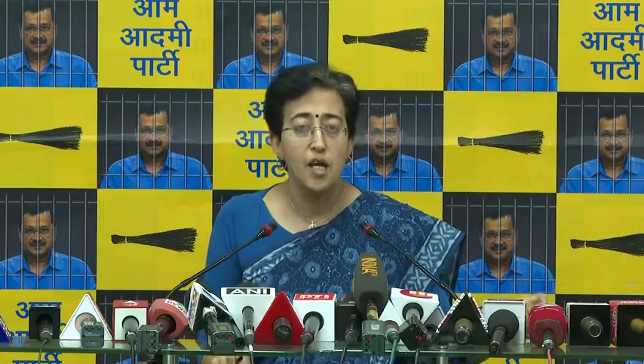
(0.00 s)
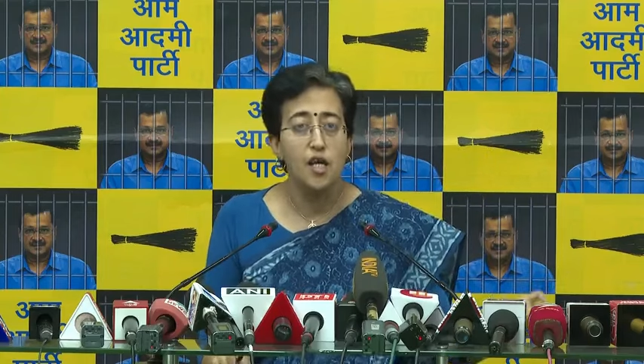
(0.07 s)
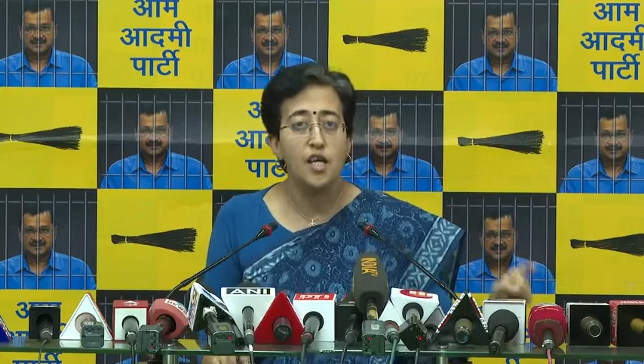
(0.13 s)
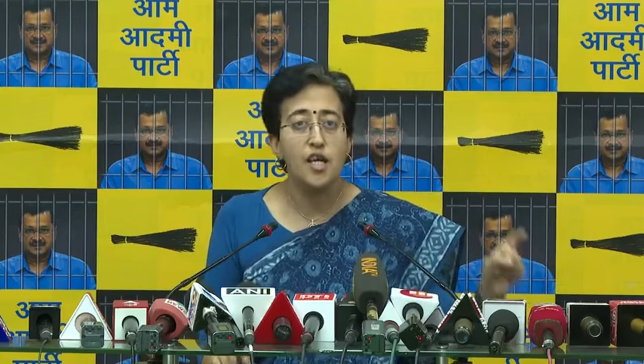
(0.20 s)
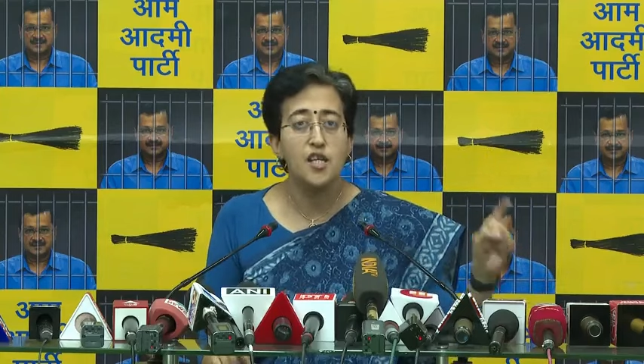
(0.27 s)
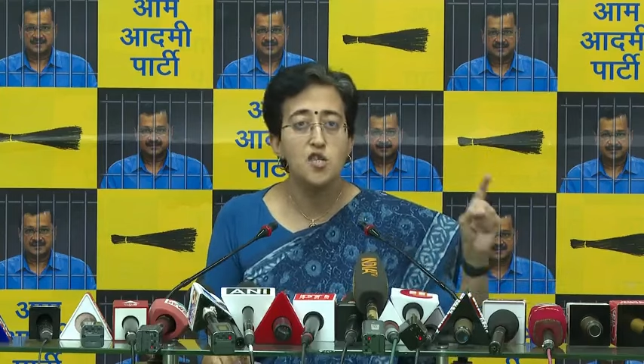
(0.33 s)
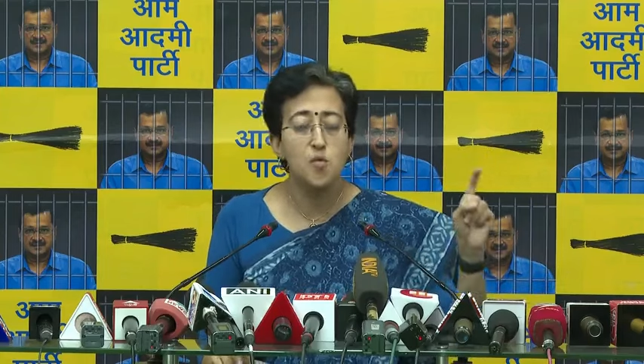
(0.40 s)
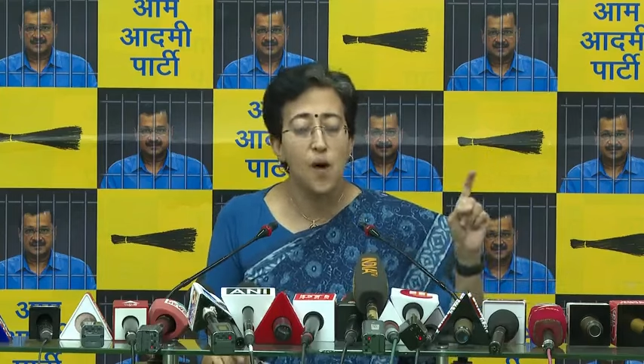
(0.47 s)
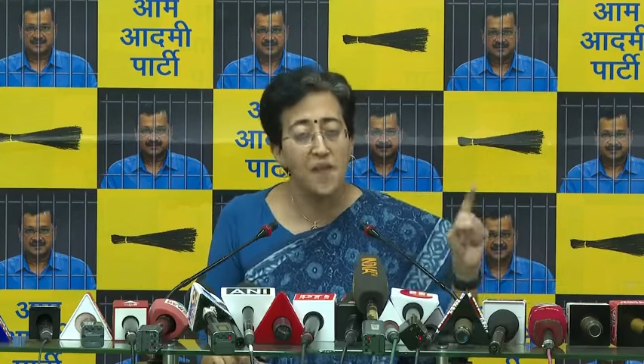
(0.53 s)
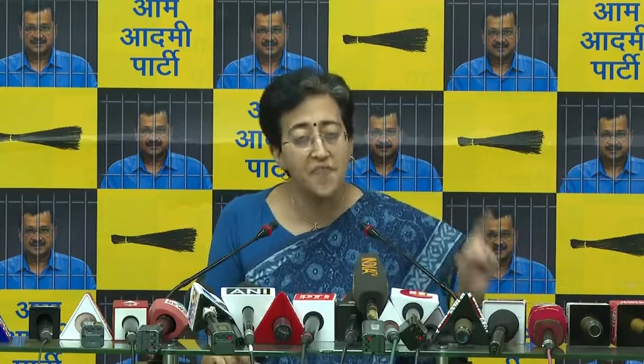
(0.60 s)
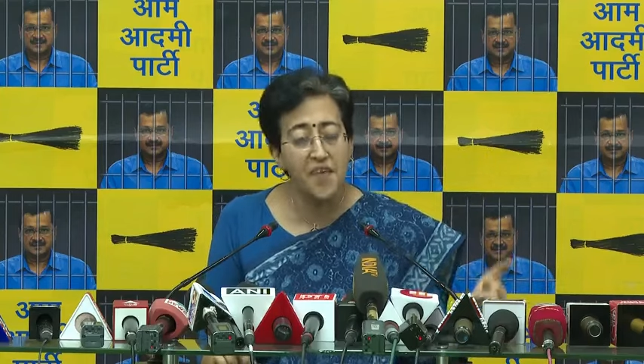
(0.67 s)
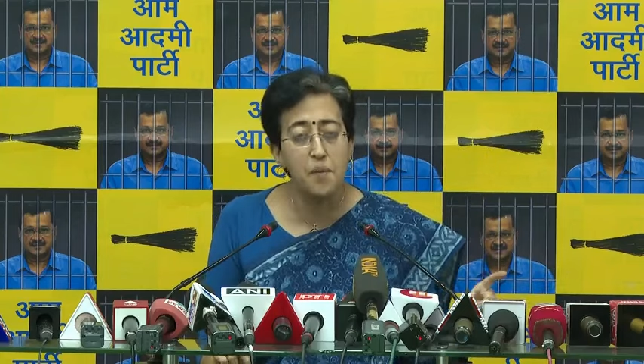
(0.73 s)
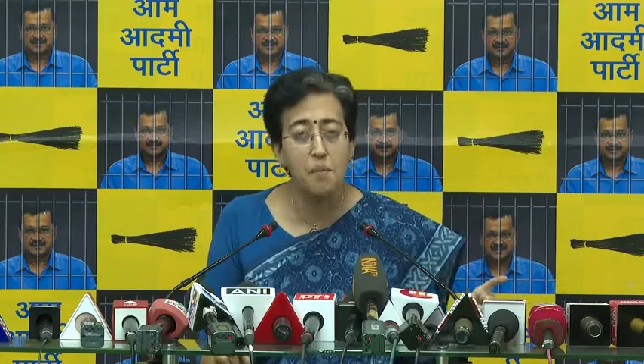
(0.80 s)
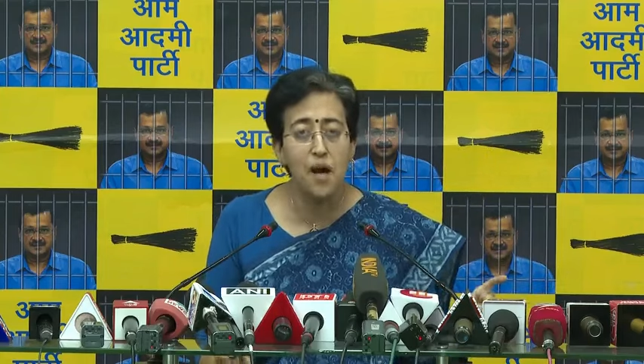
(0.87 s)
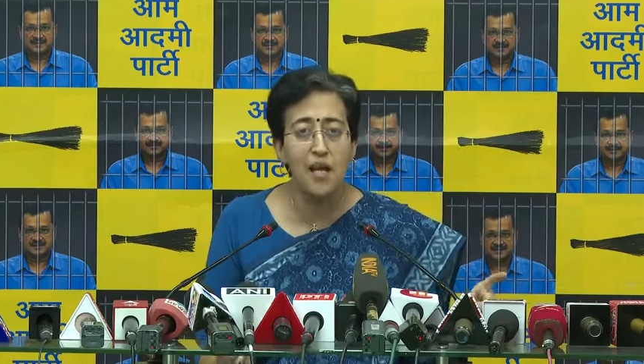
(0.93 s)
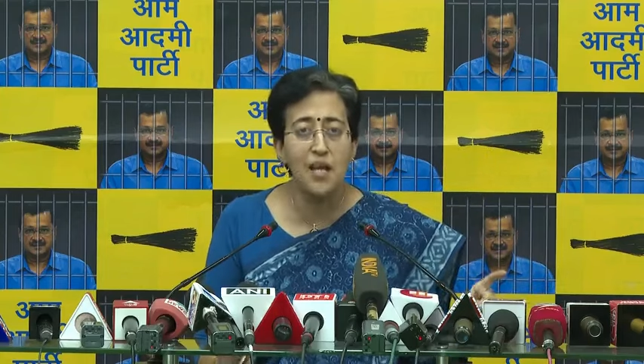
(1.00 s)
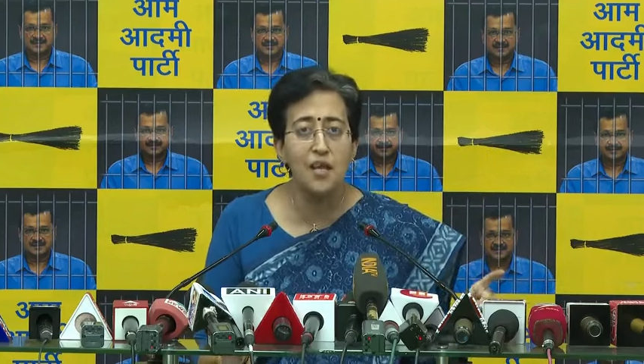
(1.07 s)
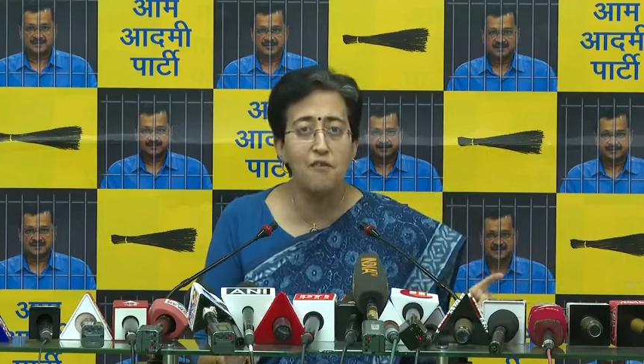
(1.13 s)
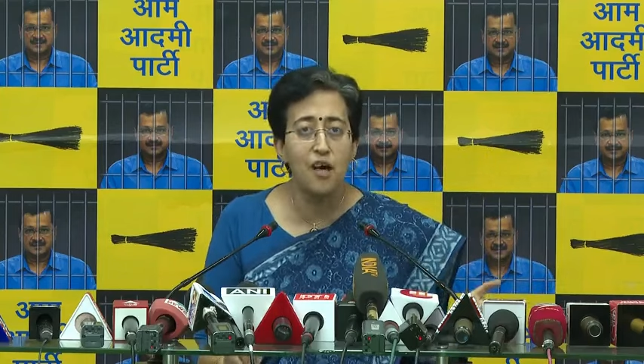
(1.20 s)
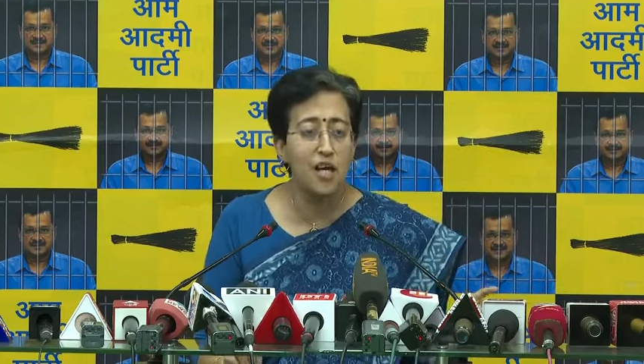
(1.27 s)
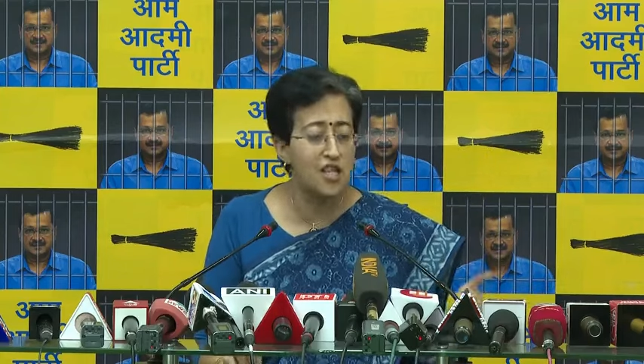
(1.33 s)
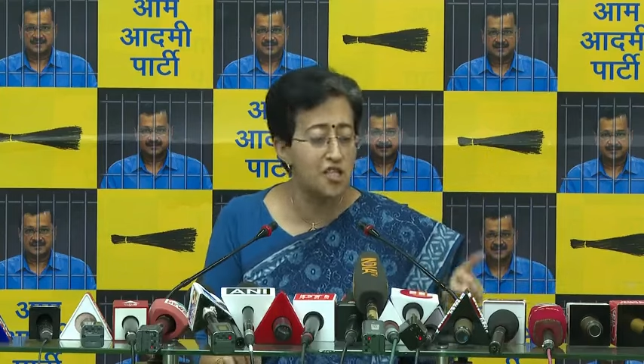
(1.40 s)
कि स्वाति
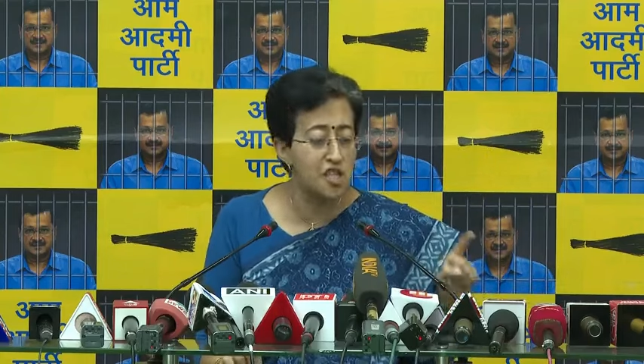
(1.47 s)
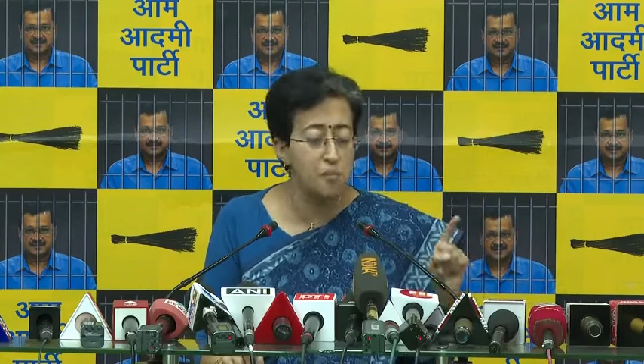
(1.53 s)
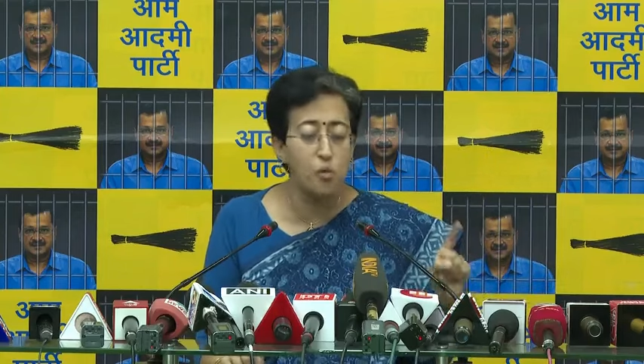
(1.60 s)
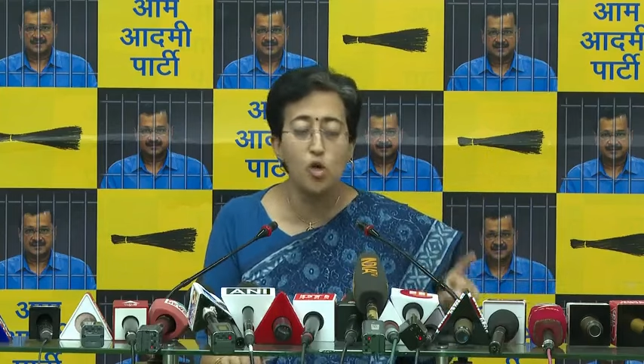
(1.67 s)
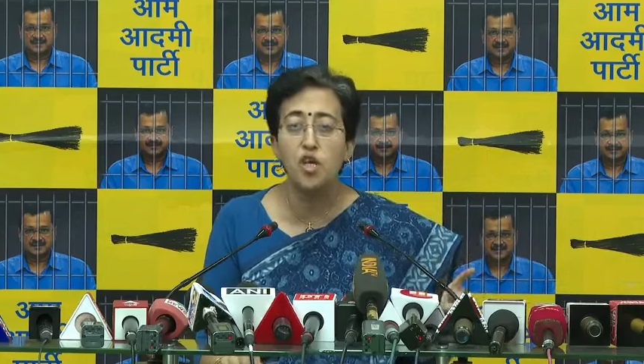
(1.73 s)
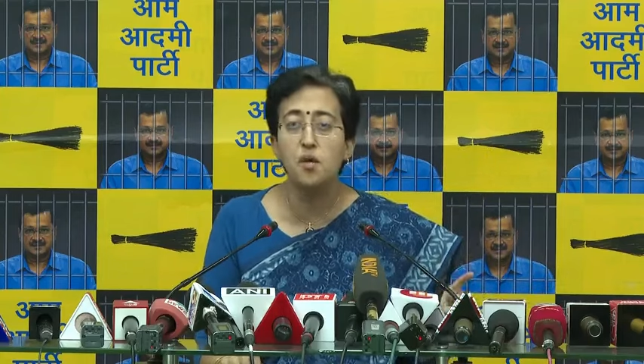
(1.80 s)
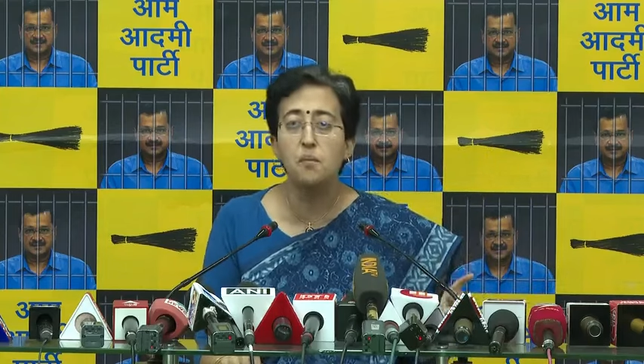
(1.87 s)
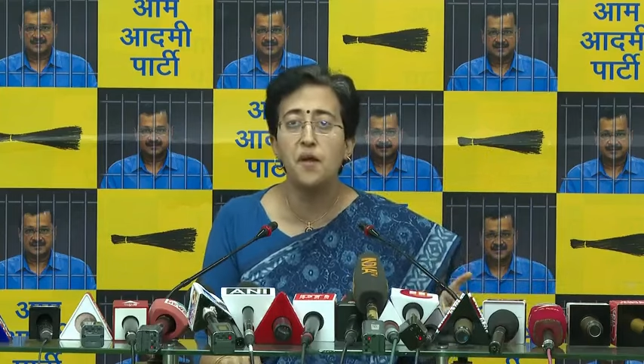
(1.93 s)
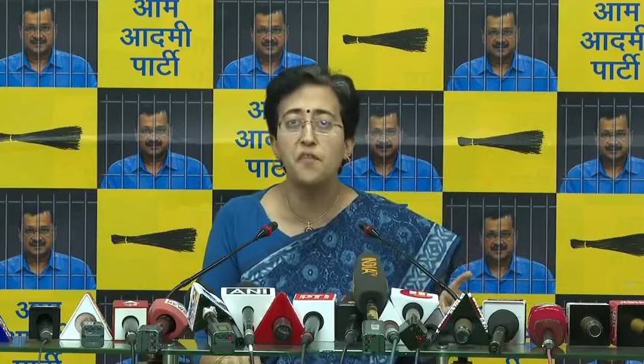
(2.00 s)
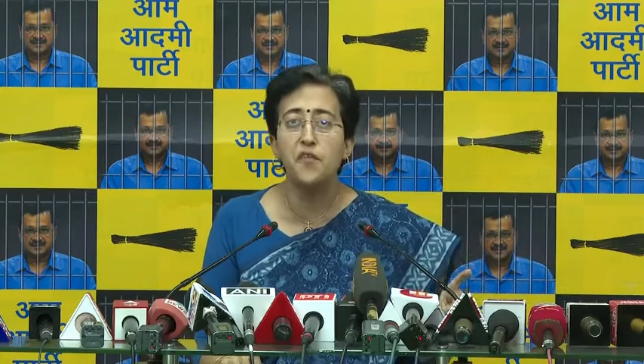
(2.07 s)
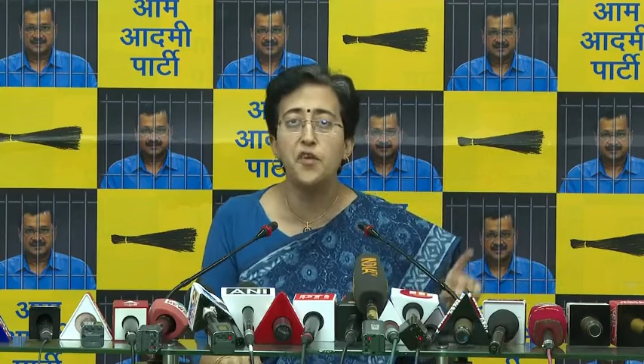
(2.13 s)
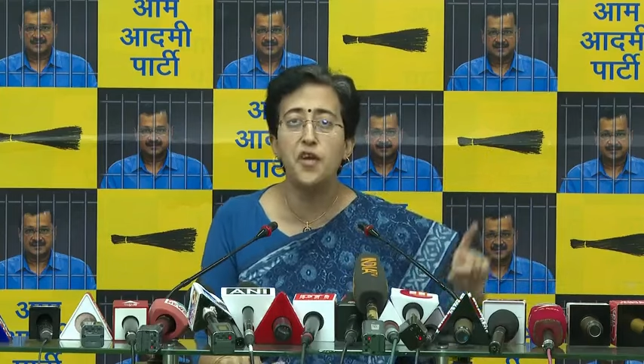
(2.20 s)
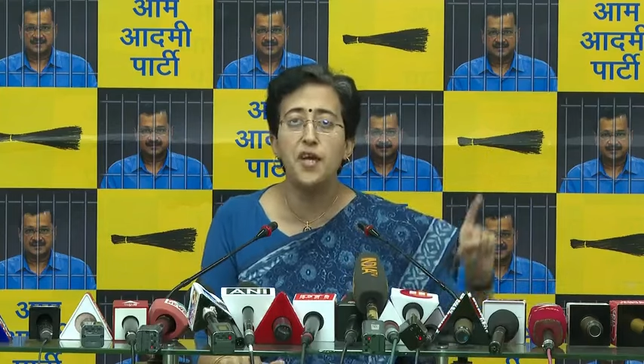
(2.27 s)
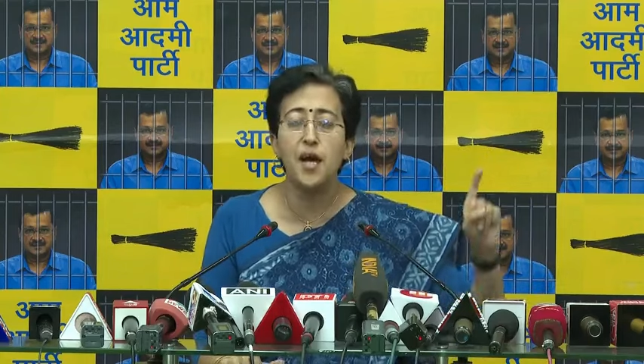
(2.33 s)
मालीवाल जी मुख्यमंत्री